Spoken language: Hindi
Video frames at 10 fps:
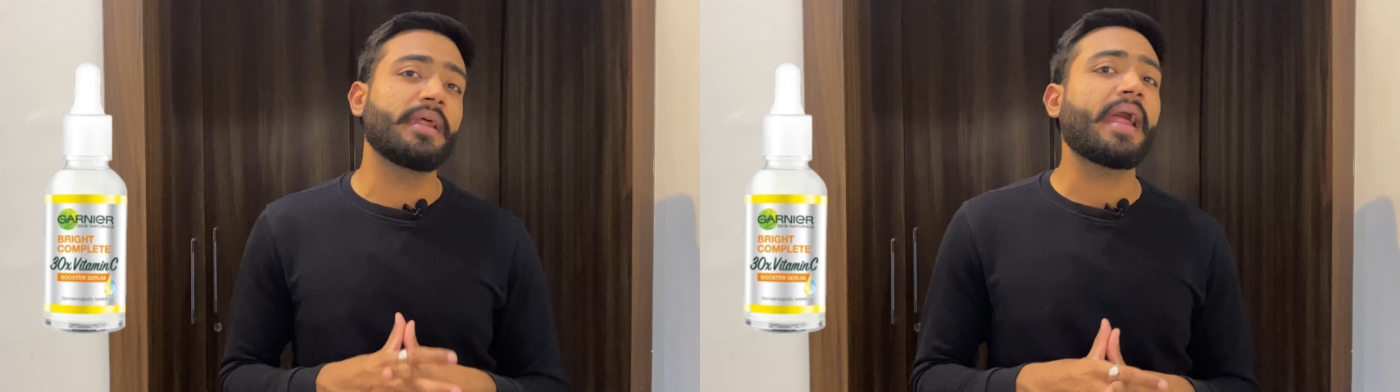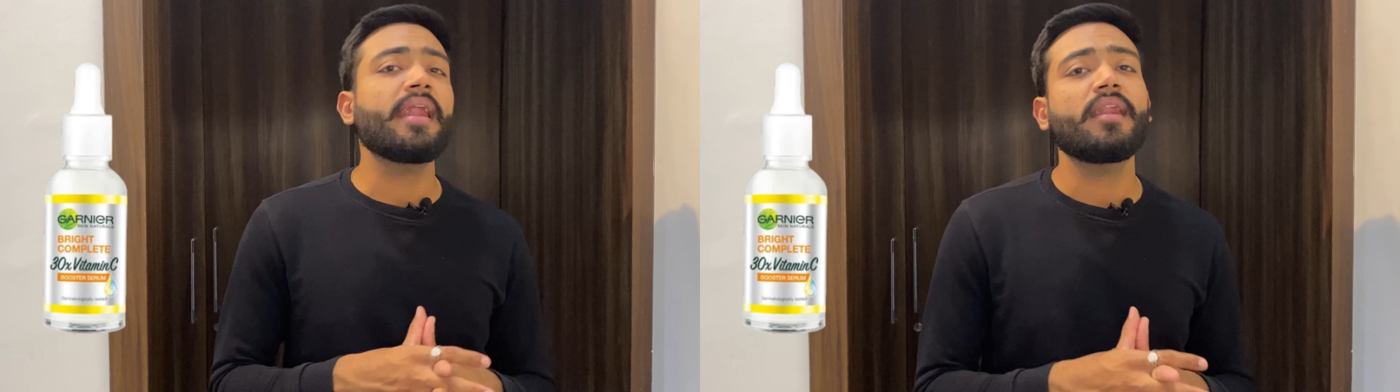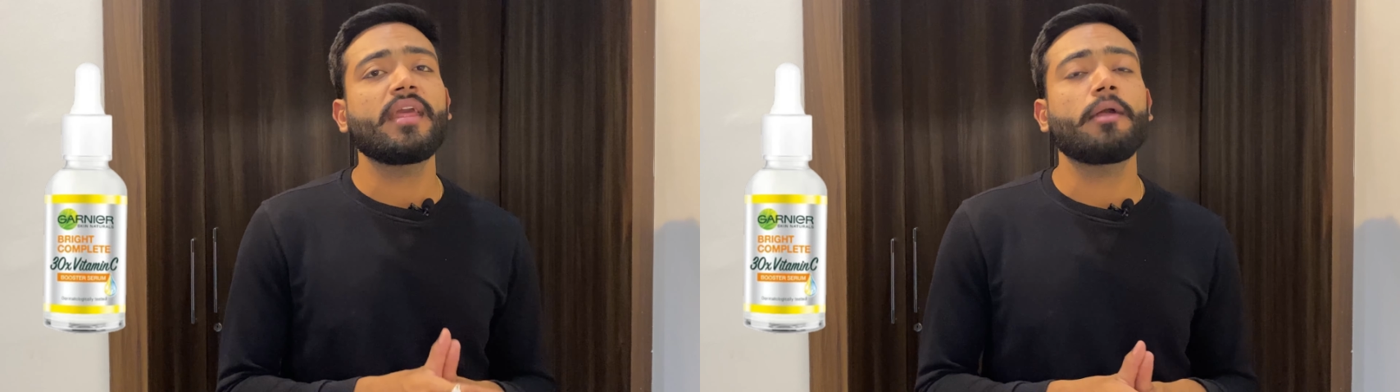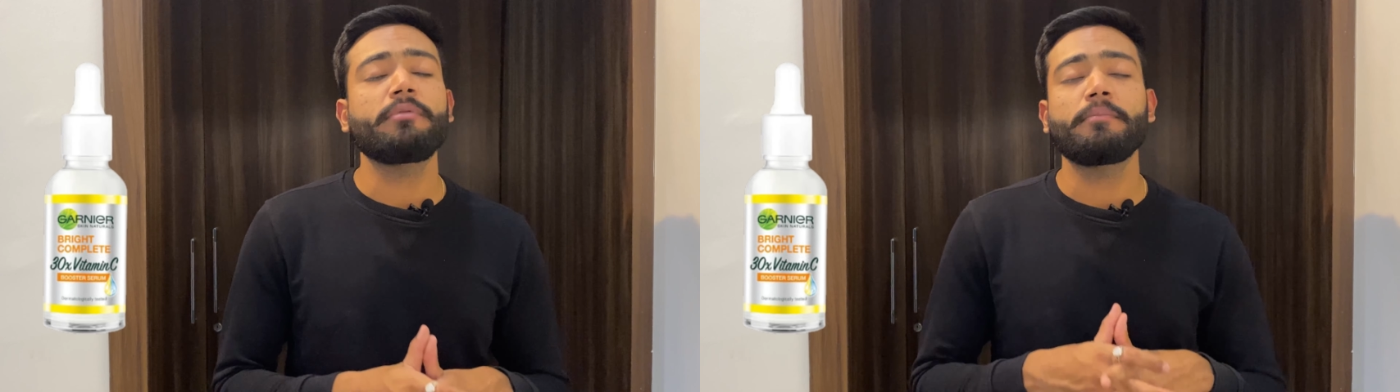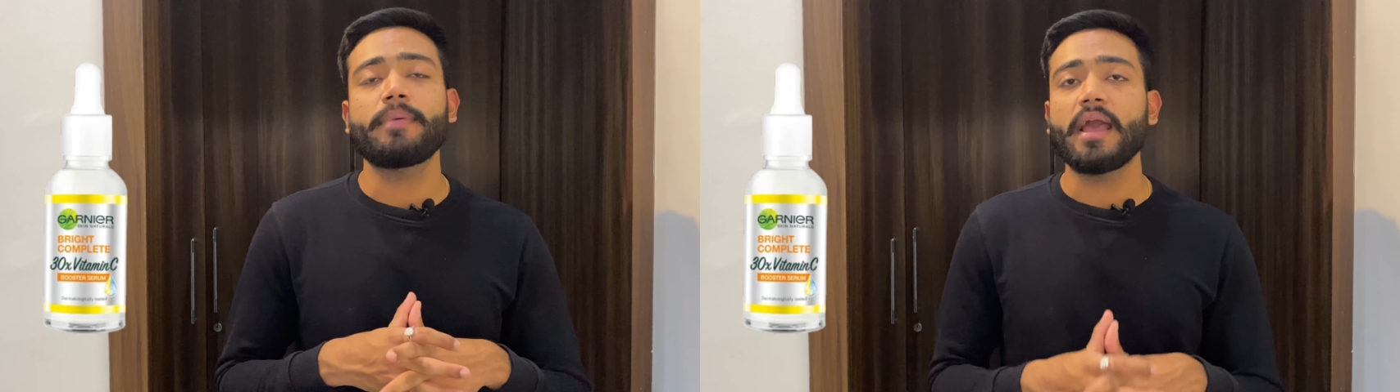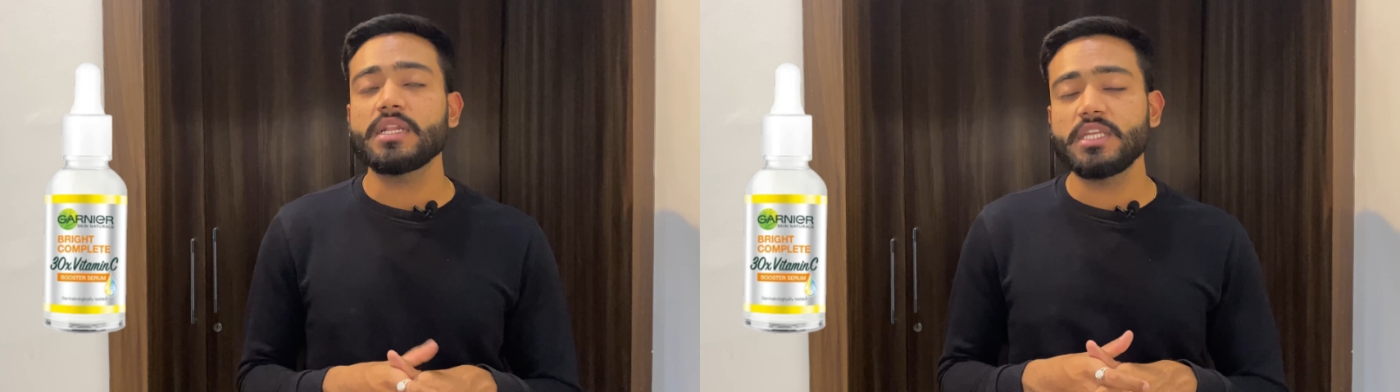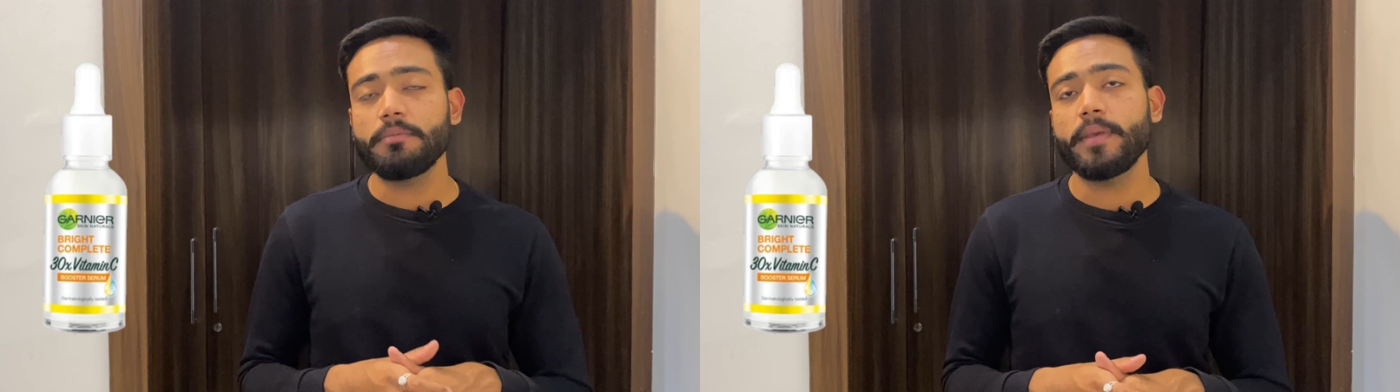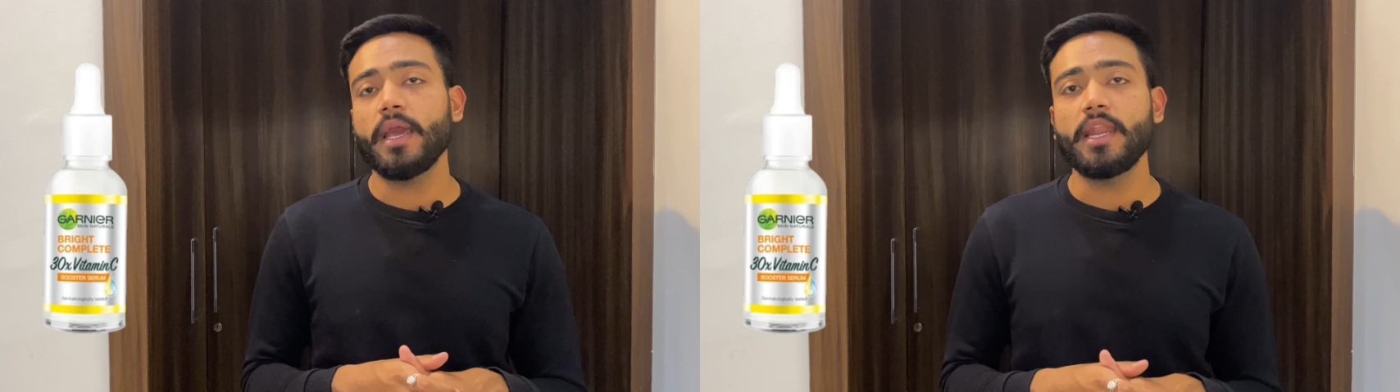ब्रांड ने अपनी
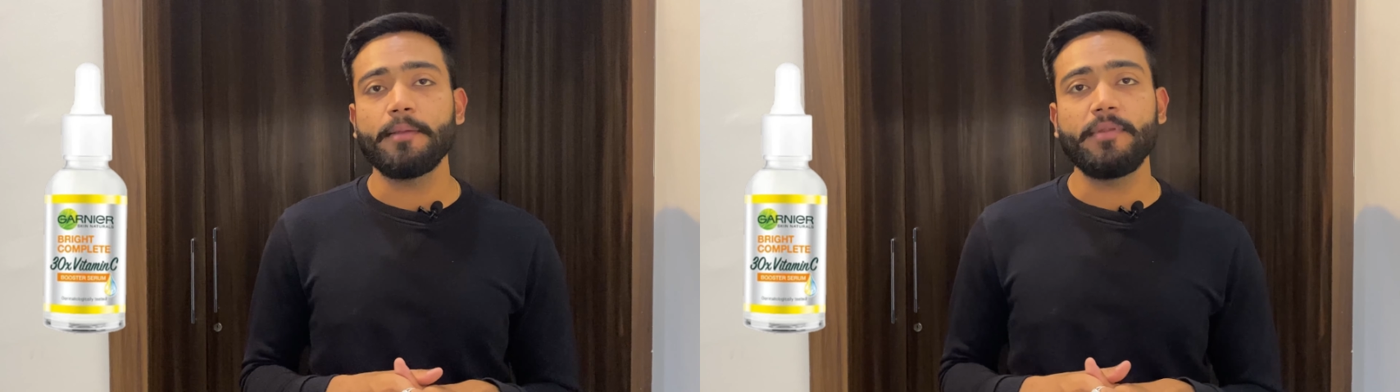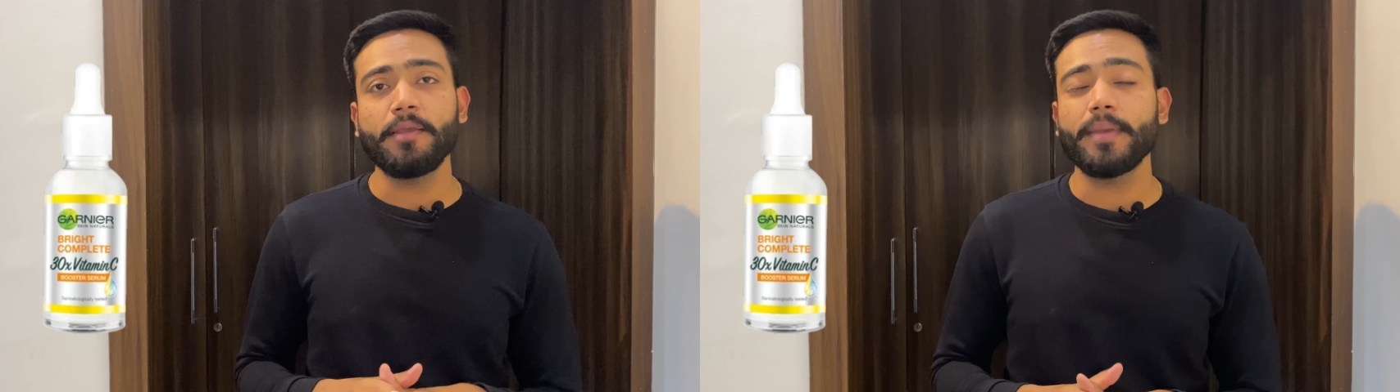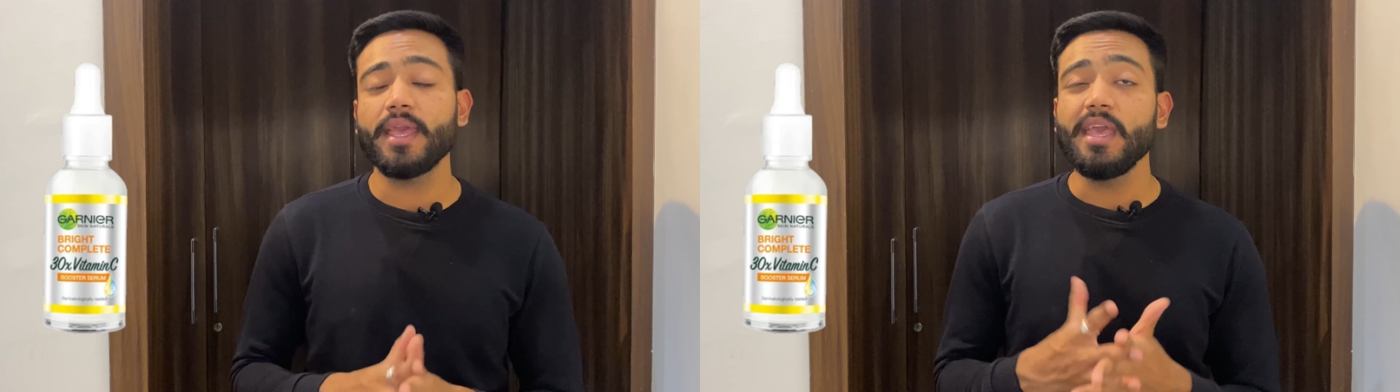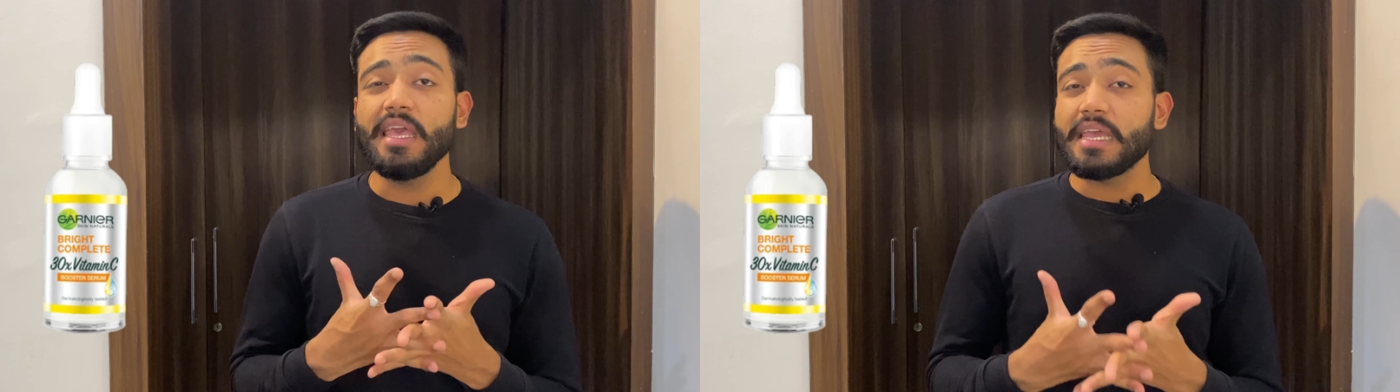पैकेजिंग पे या लेबलिंग में